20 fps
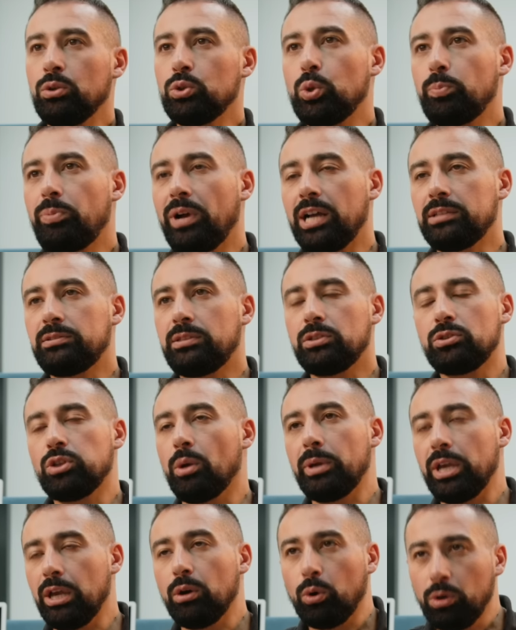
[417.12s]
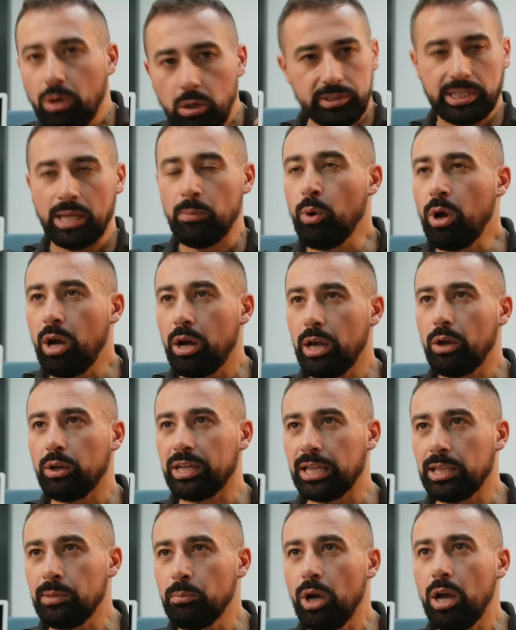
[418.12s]
je suis pas raciste. Non mais eh, Roland, c'est moi. Eh,
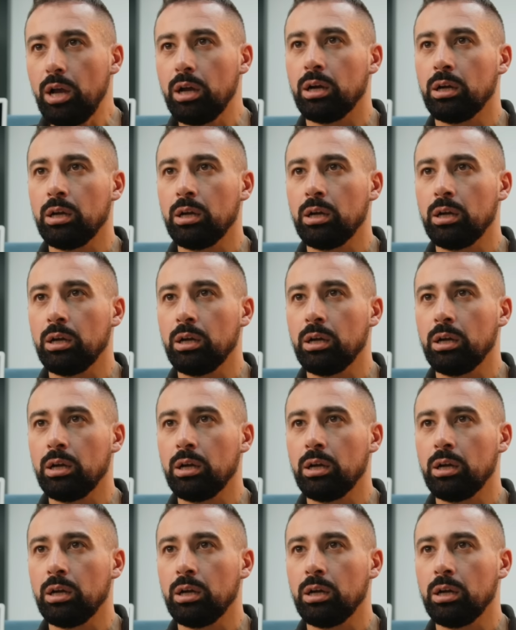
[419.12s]
regardez-moi. Vous